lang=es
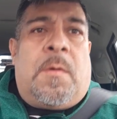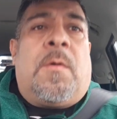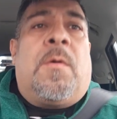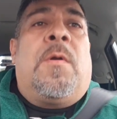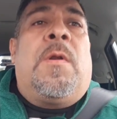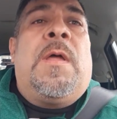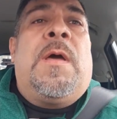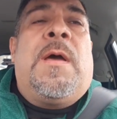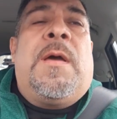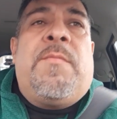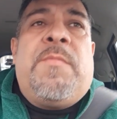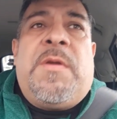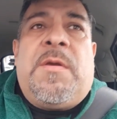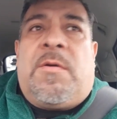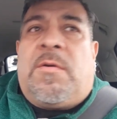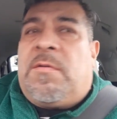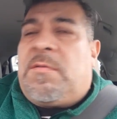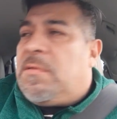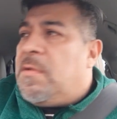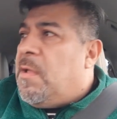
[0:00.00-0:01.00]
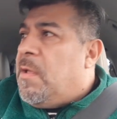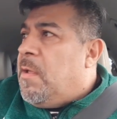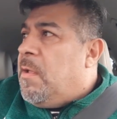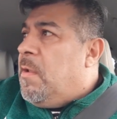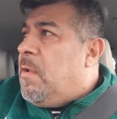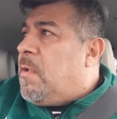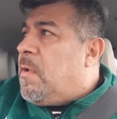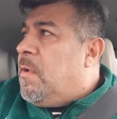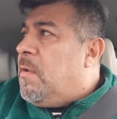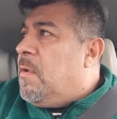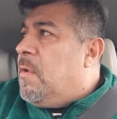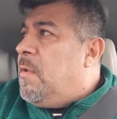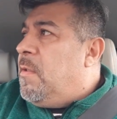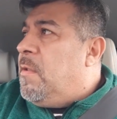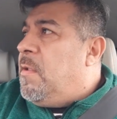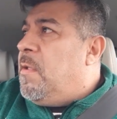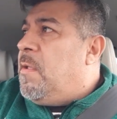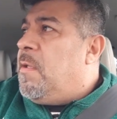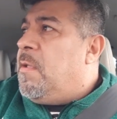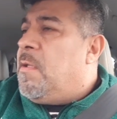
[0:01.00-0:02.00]
Hola amigos del
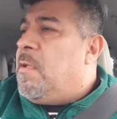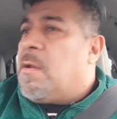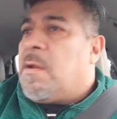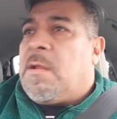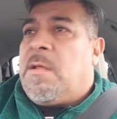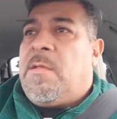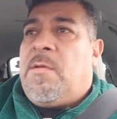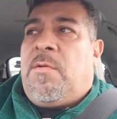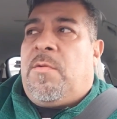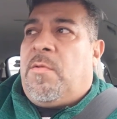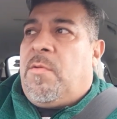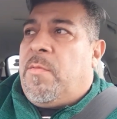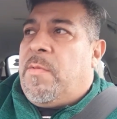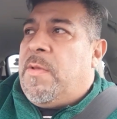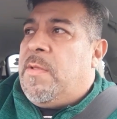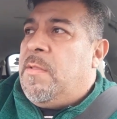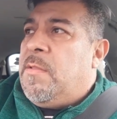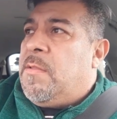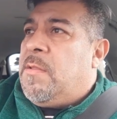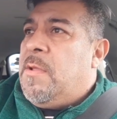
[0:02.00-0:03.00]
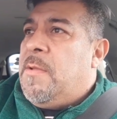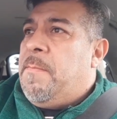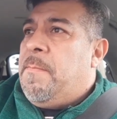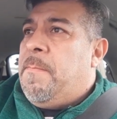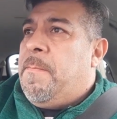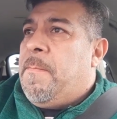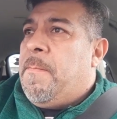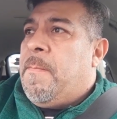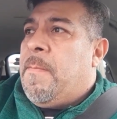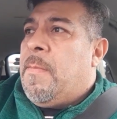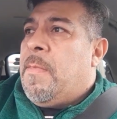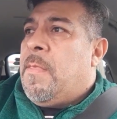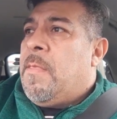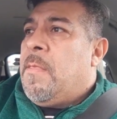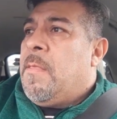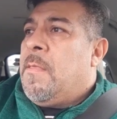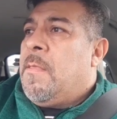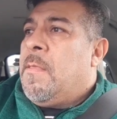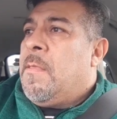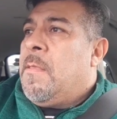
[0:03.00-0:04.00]
canal de Radio 90
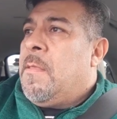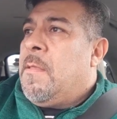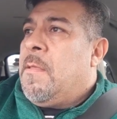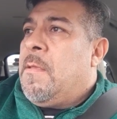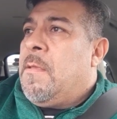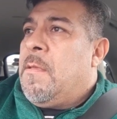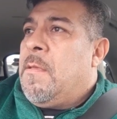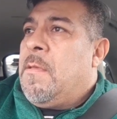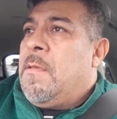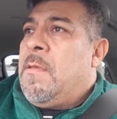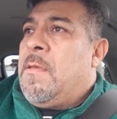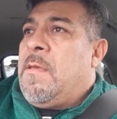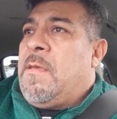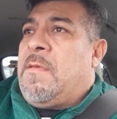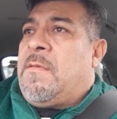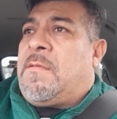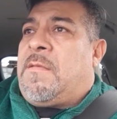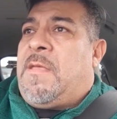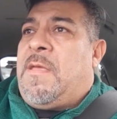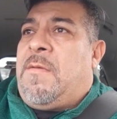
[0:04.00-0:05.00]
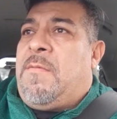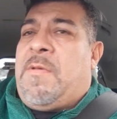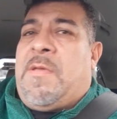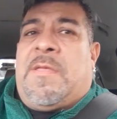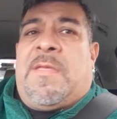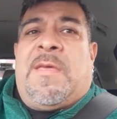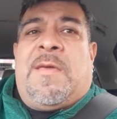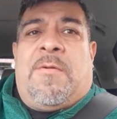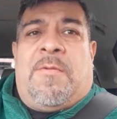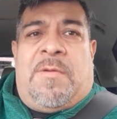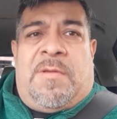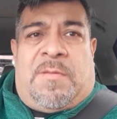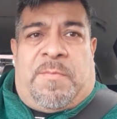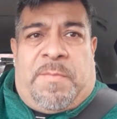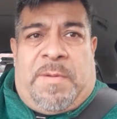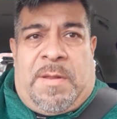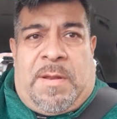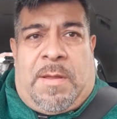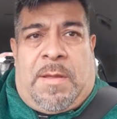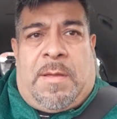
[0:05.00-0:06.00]
Este video es
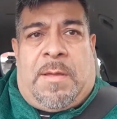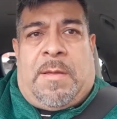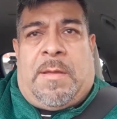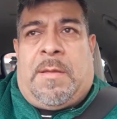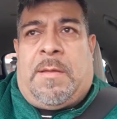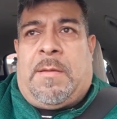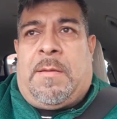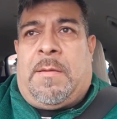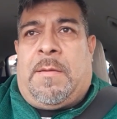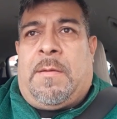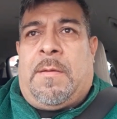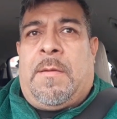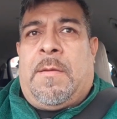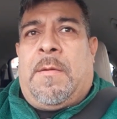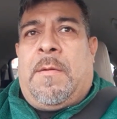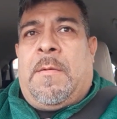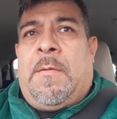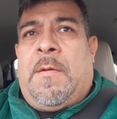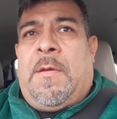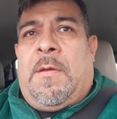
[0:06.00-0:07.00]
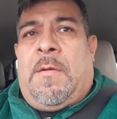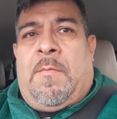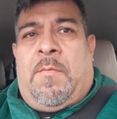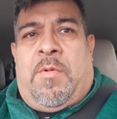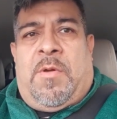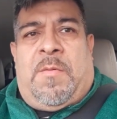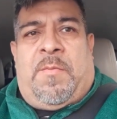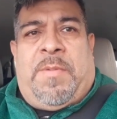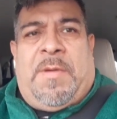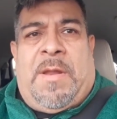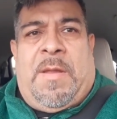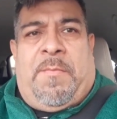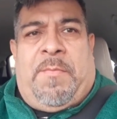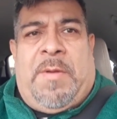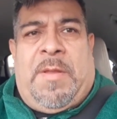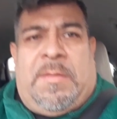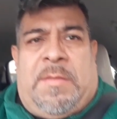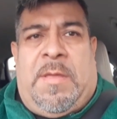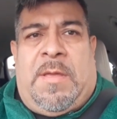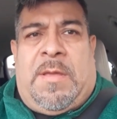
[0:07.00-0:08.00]
para Pues para
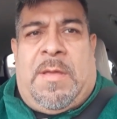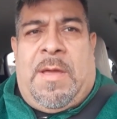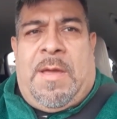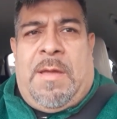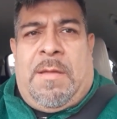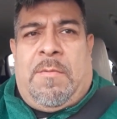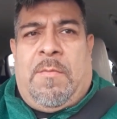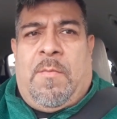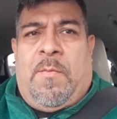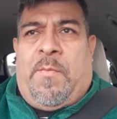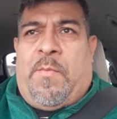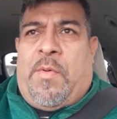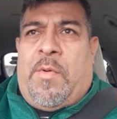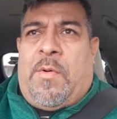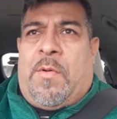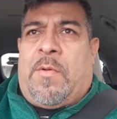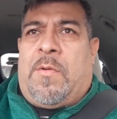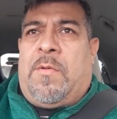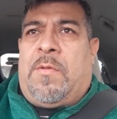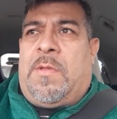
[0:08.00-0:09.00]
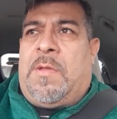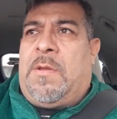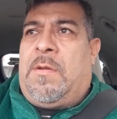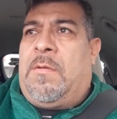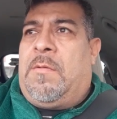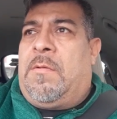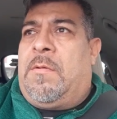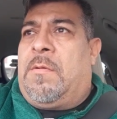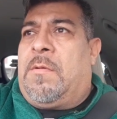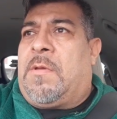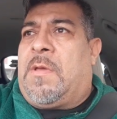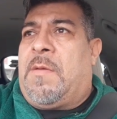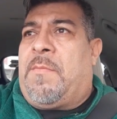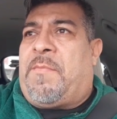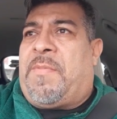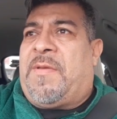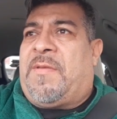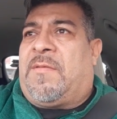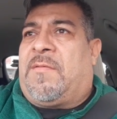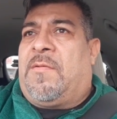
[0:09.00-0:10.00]
platicar un poco de lo que
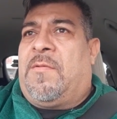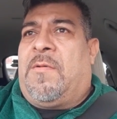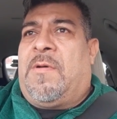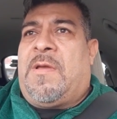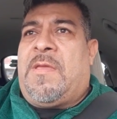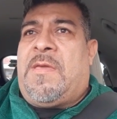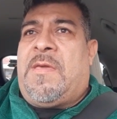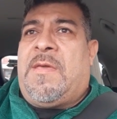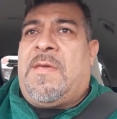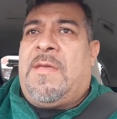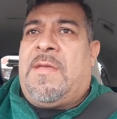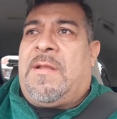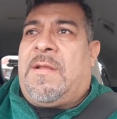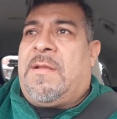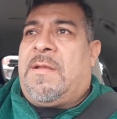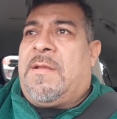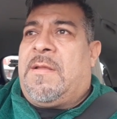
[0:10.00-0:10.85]
pasó ayer